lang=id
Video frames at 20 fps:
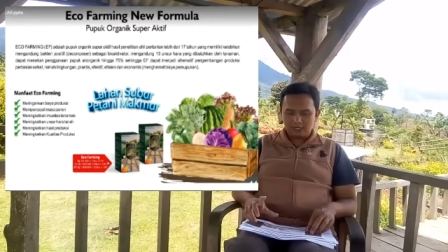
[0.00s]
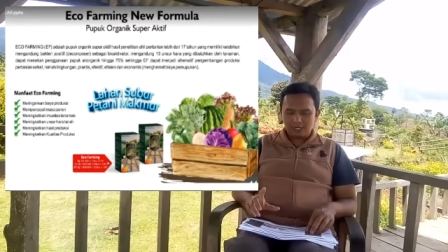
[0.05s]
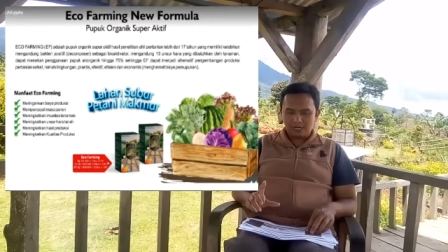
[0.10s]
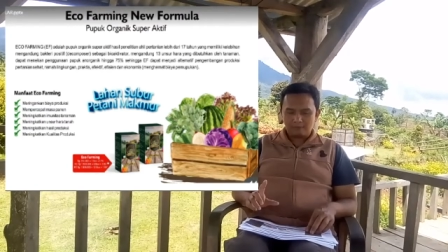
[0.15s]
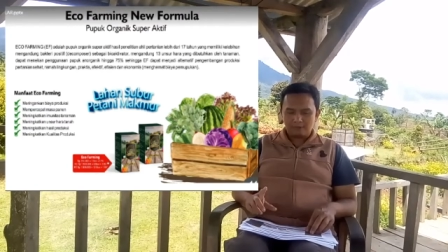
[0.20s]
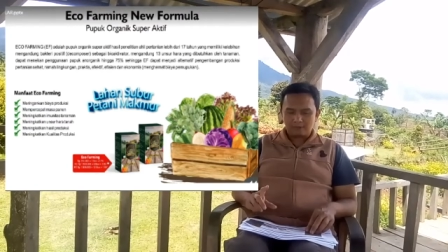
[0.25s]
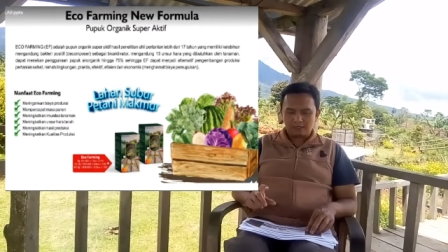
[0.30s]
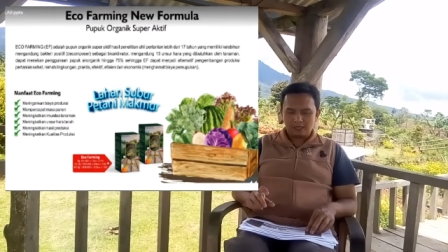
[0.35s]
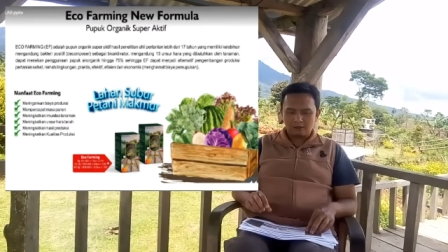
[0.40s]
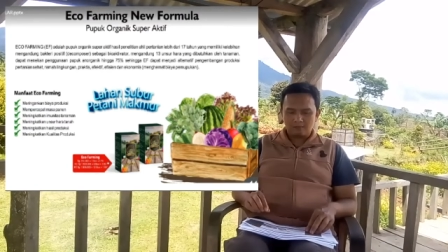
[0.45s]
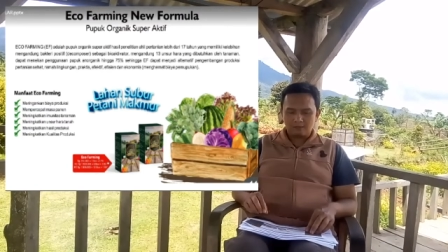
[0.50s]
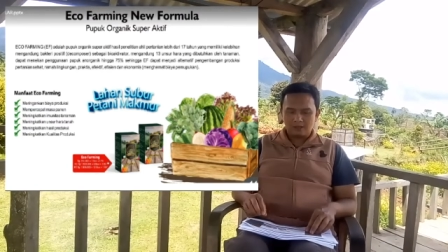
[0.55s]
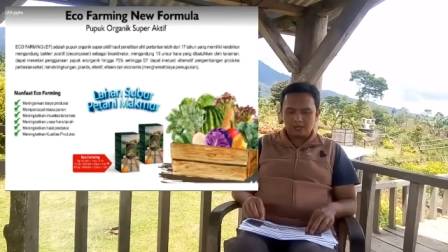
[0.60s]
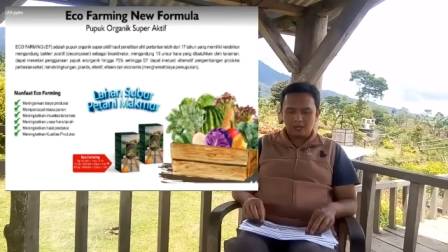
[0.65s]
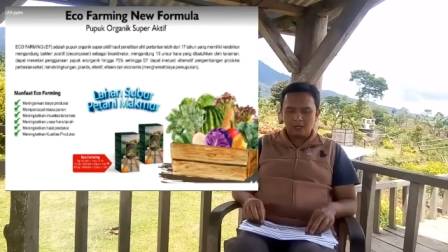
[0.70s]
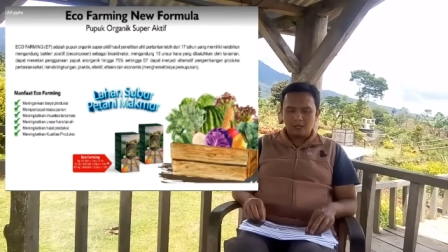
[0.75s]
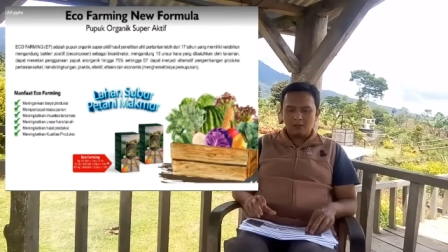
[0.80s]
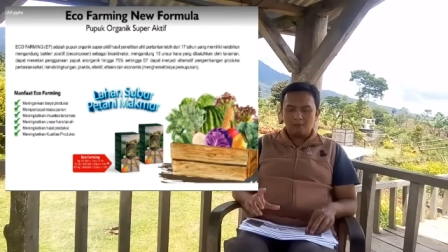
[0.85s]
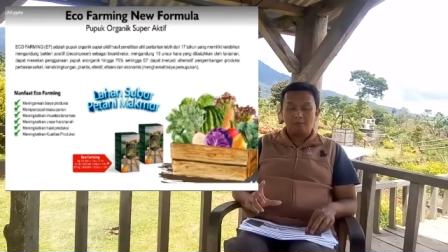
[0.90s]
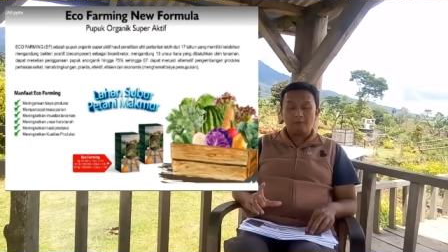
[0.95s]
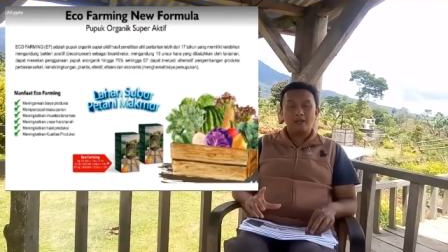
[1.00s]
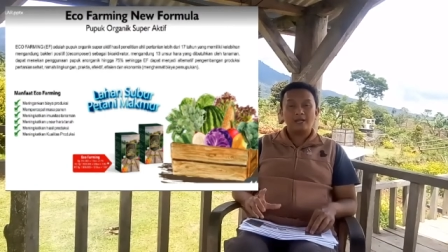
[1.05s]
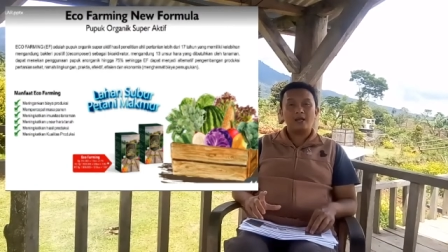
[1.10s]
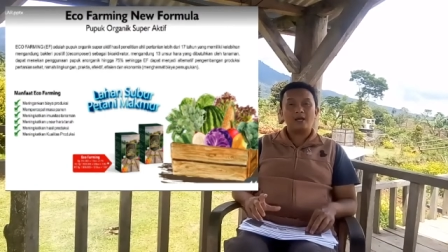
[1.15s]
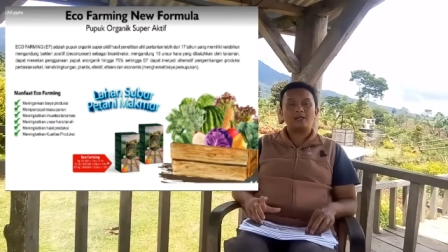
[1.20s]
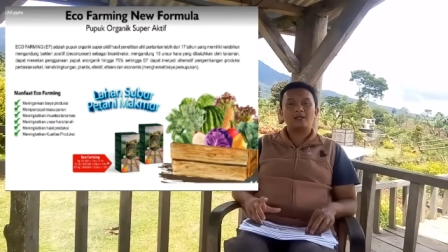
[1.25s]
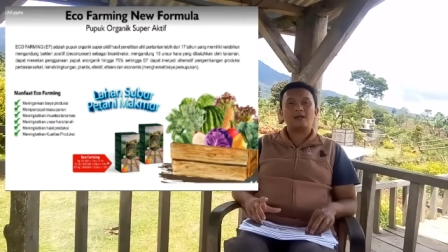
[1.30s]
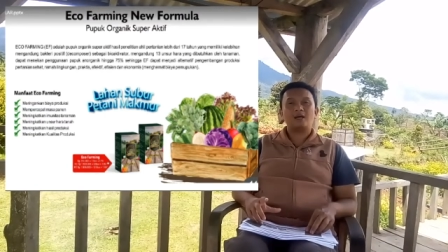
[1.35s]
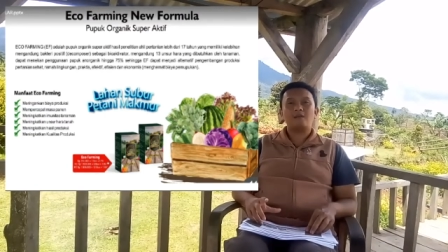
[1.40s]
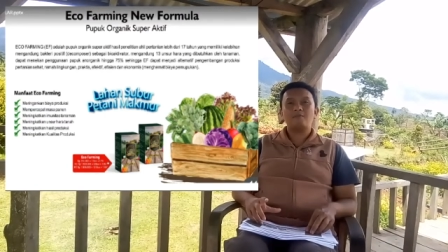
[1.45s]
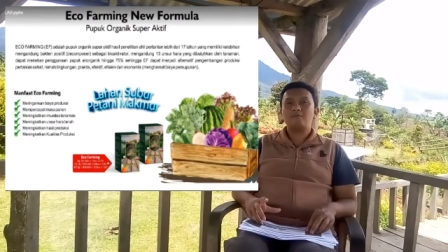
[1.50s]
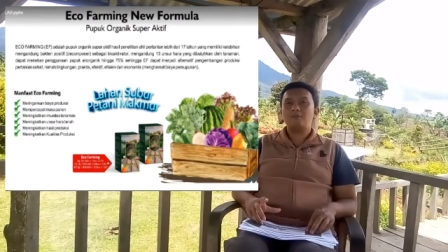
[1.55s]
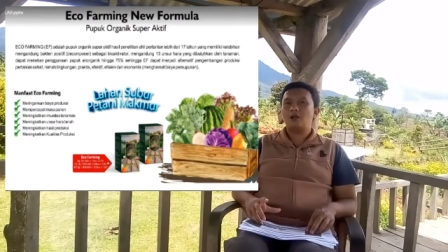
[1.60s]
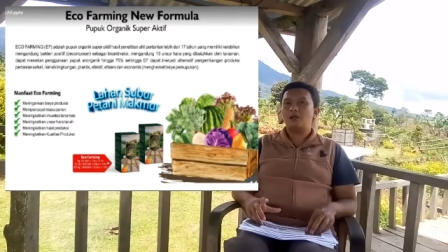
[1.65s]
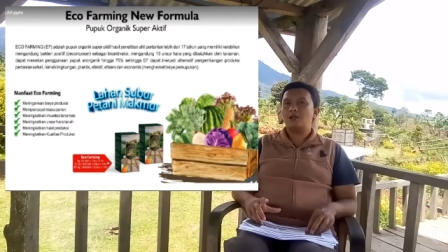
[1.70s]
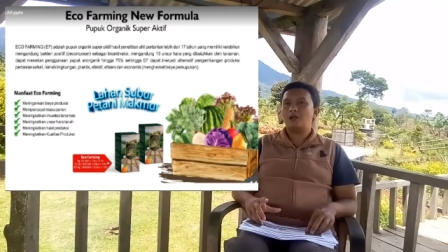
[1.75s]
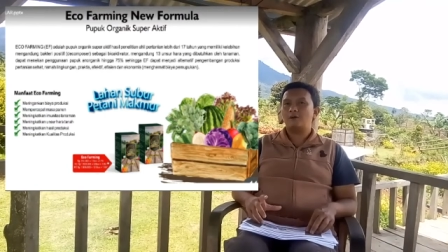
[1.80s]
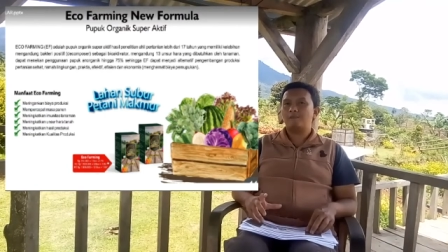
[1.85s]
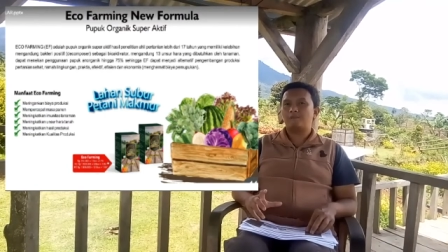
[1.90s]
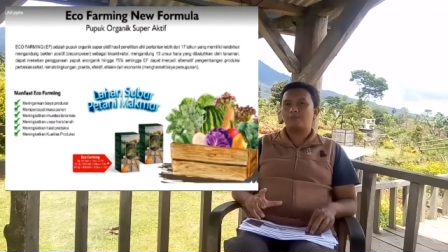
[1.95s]
Yang pertama, meringankan
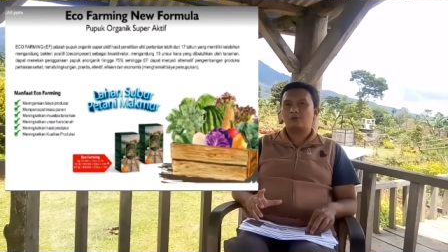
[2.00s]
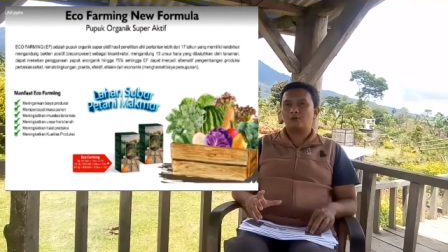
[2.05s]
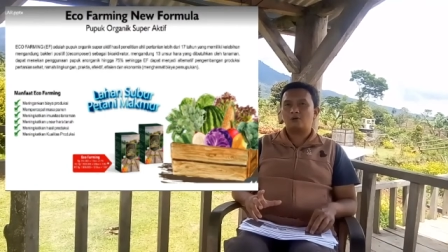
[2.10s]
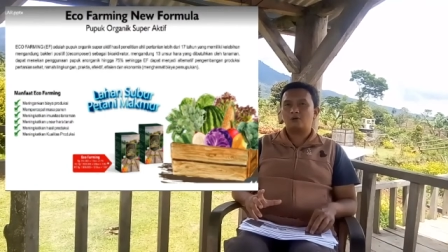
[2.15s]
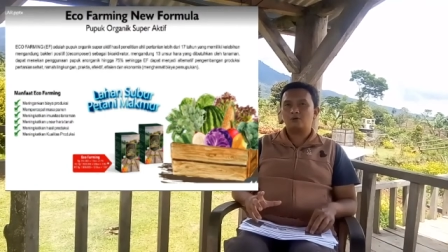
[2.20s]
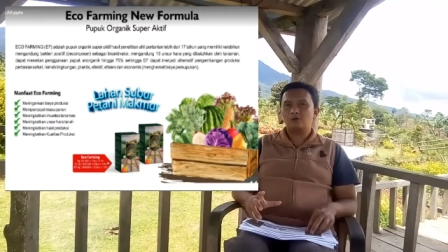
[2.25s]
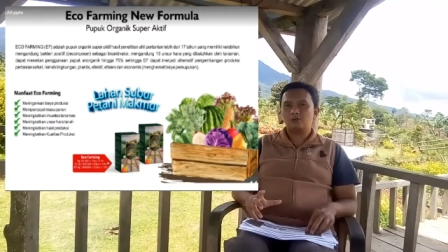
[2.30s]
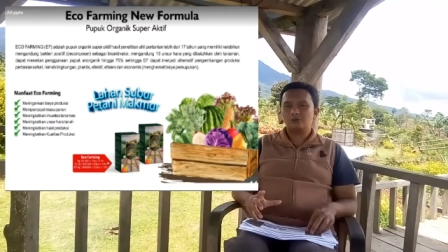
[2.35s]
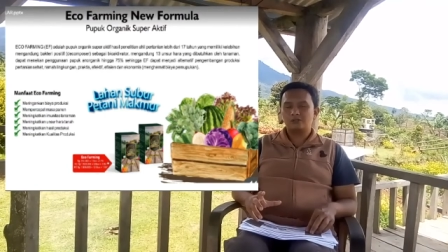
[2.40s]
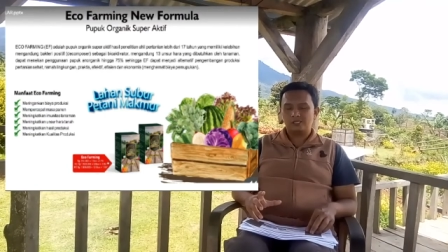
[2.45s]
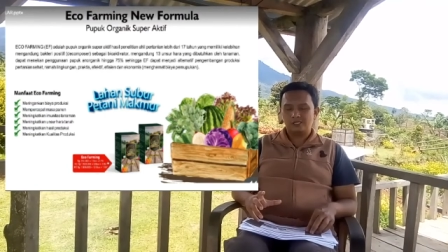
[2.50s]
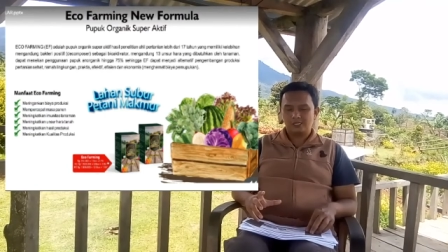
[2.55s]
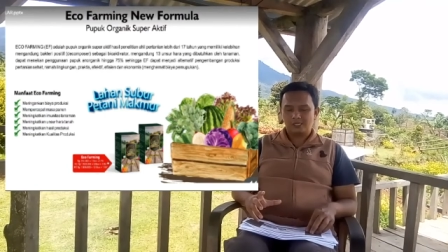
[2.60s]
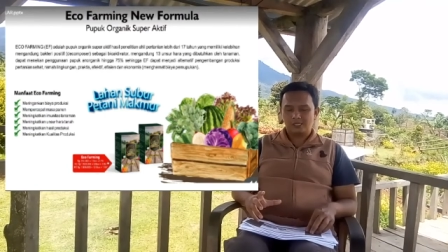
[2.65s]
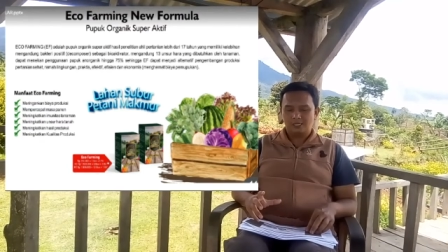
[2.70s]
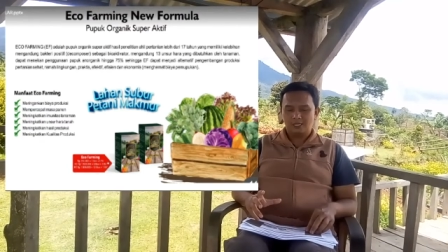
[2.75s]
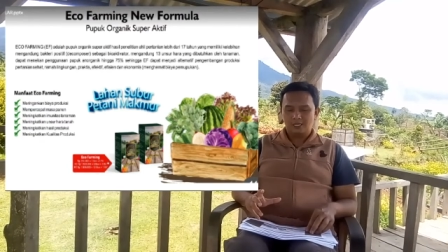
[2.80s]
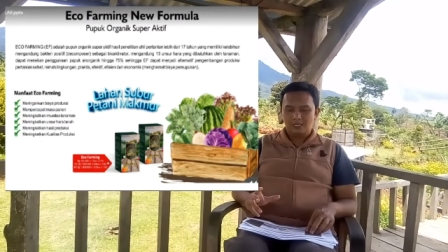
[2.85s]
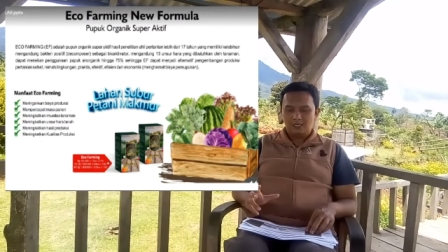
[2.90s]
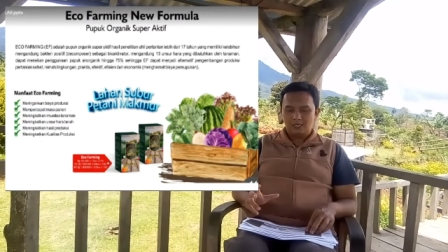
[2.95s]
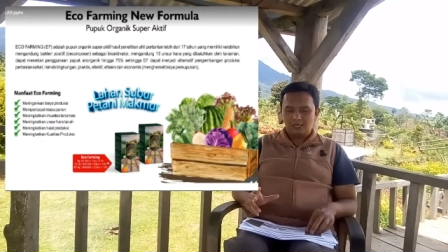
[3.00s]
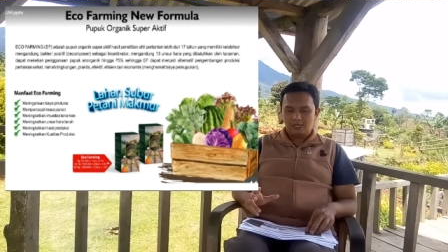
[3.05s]
biaya produksi.